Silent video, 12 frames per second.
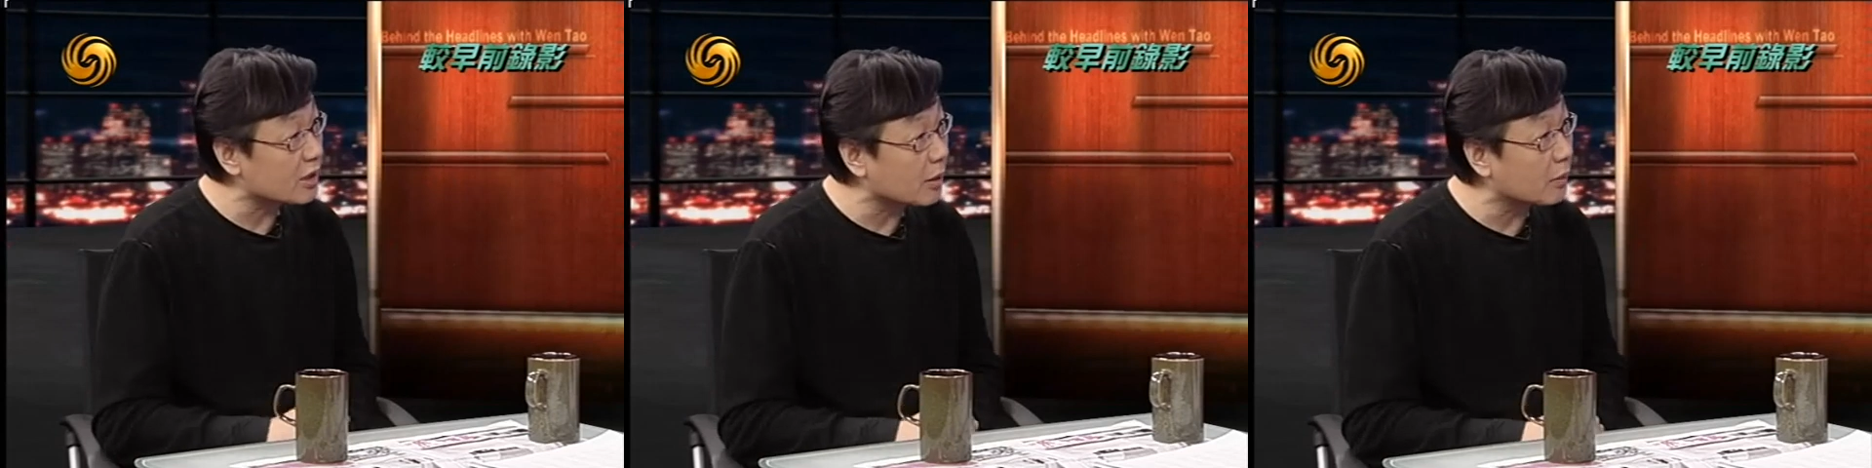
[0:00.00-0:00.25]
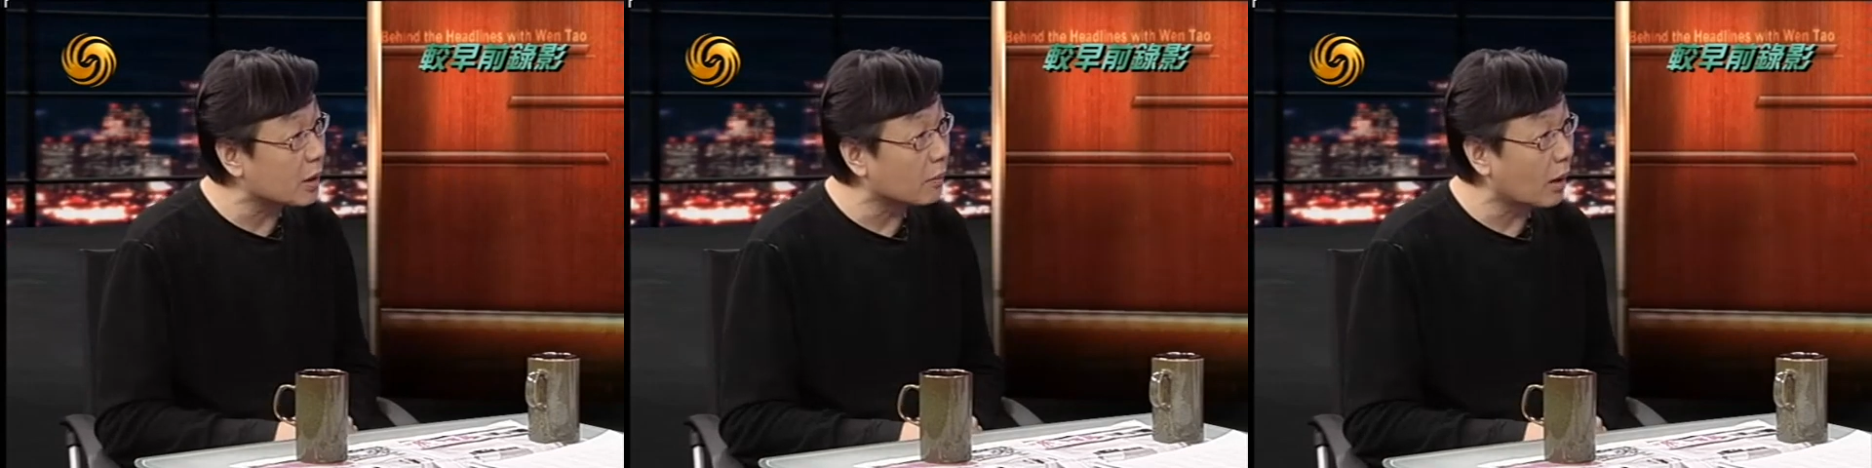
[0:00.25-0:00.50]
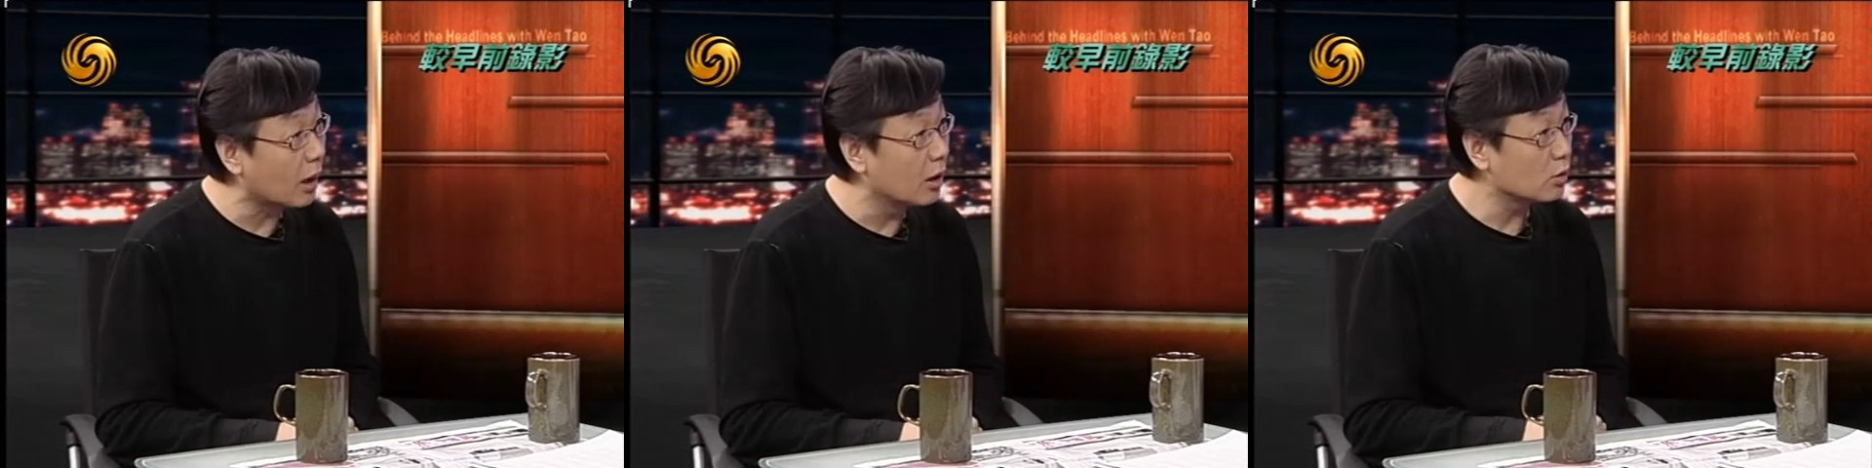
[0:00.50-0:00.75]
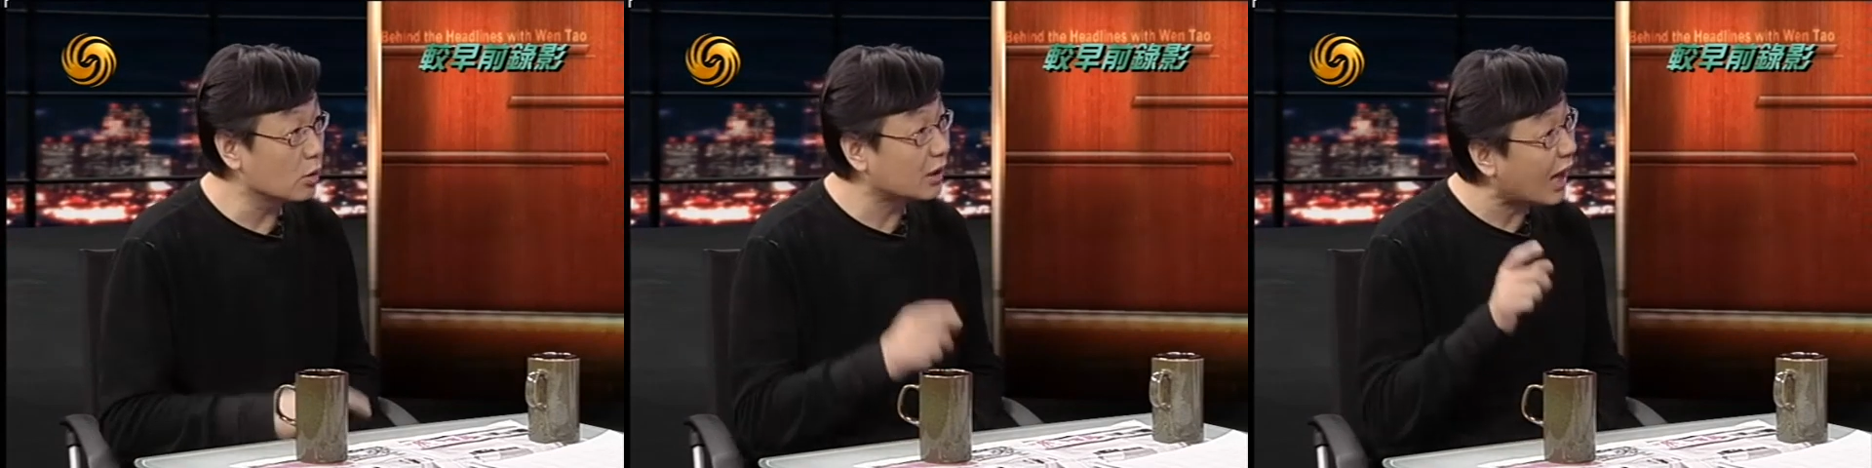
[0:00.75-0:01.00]
生命吗？
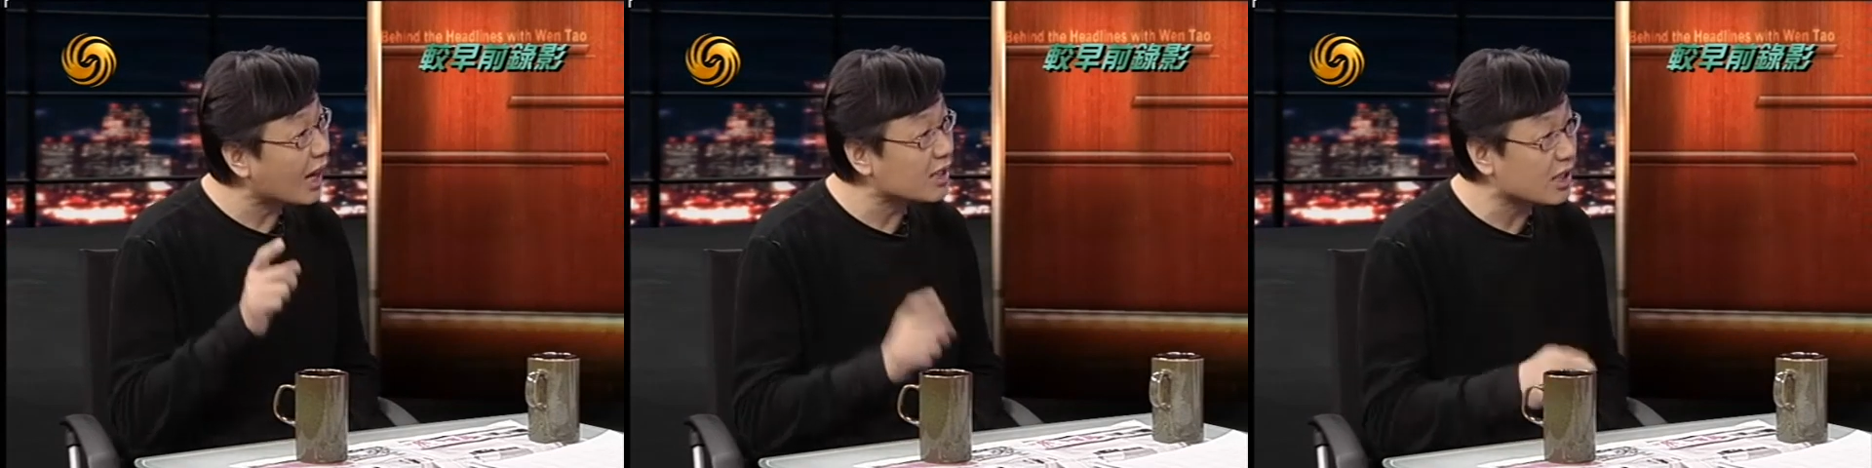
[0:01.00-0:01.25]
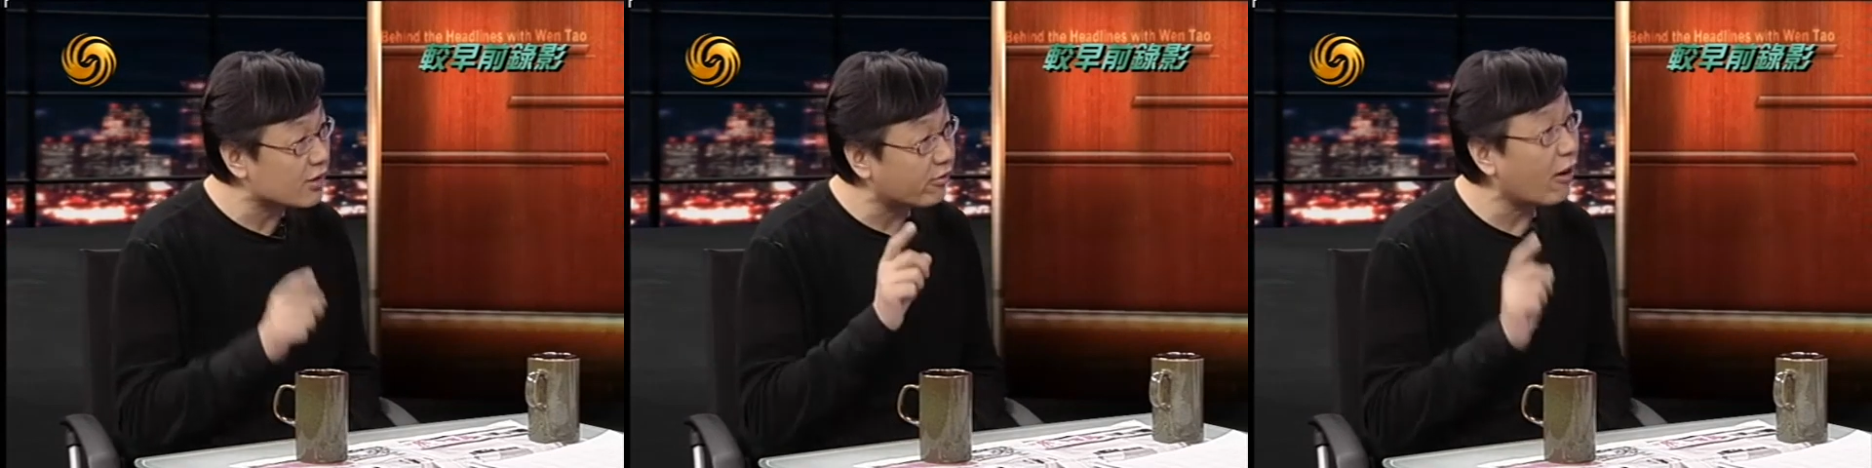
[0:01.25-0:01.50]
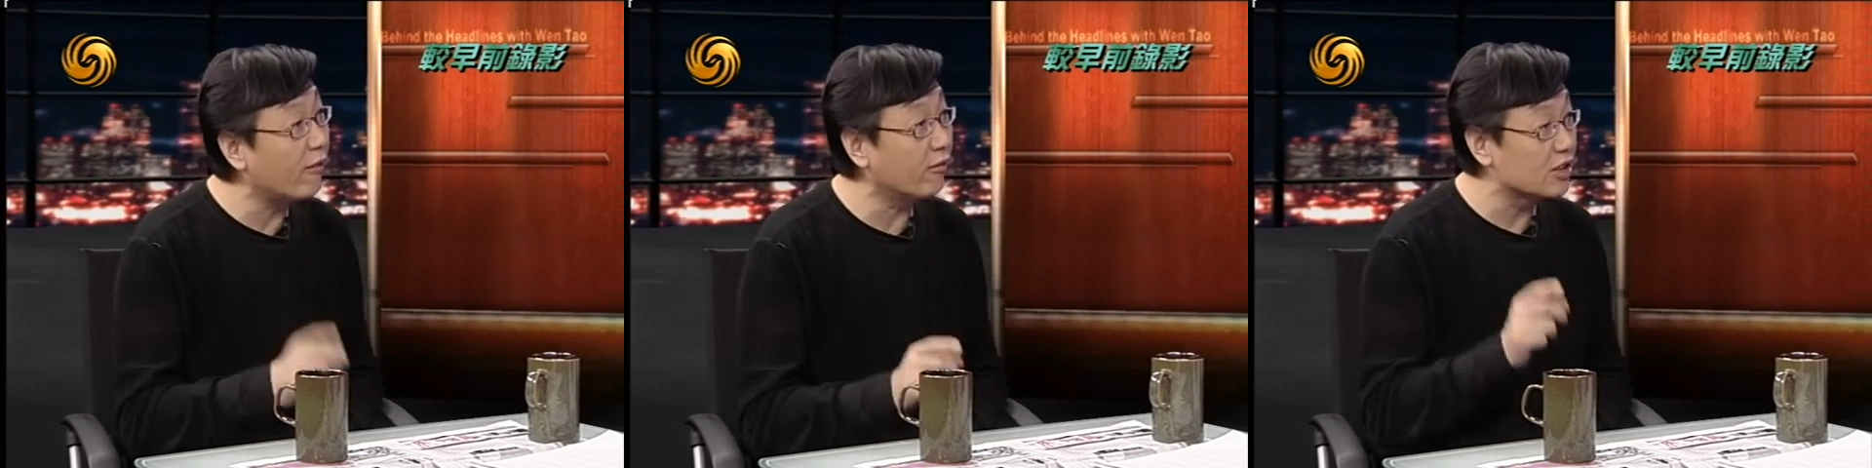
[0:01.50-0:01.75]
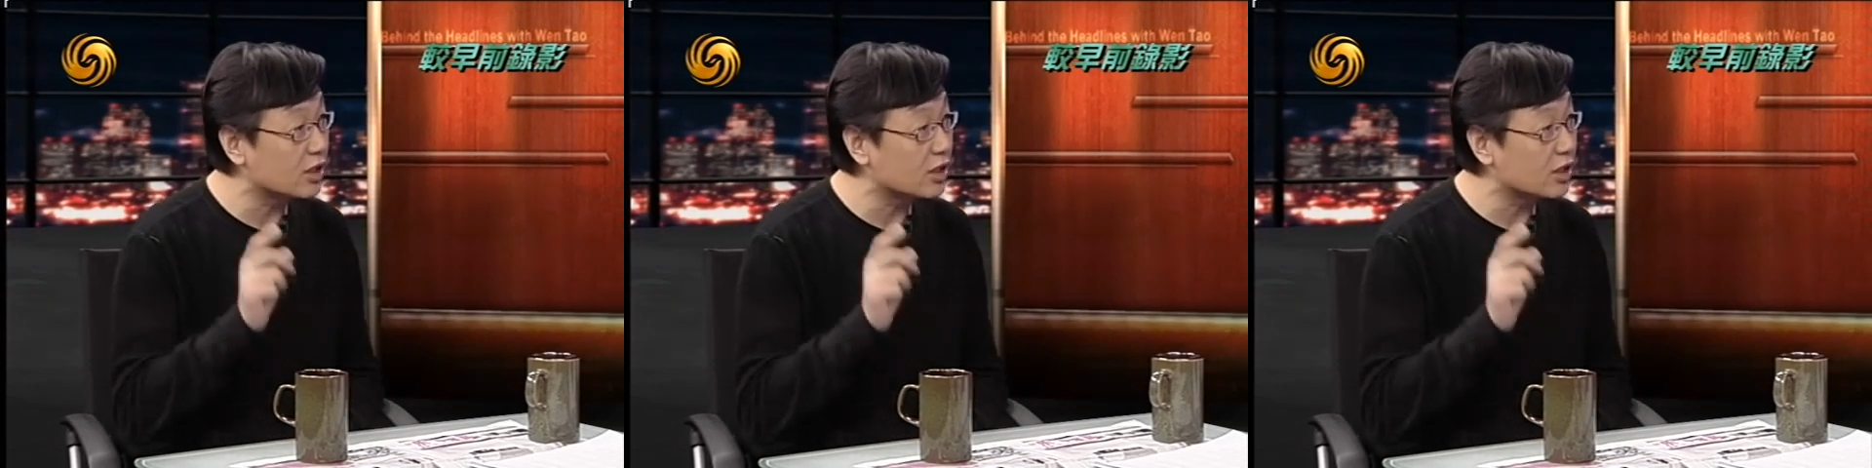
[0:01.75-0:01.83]
所以他这个犯